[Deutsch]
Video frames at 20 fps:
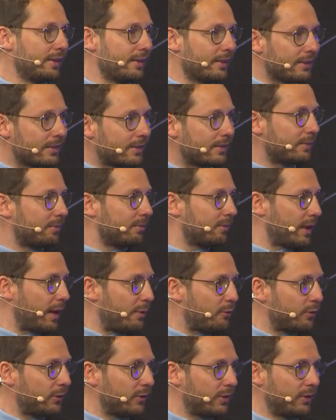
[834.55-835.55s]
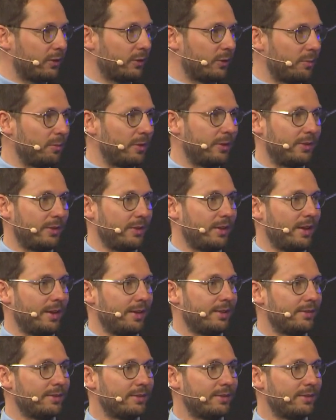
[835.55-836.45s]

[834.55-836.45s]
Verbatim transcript: Es dämpft sich so ein bisschen ein.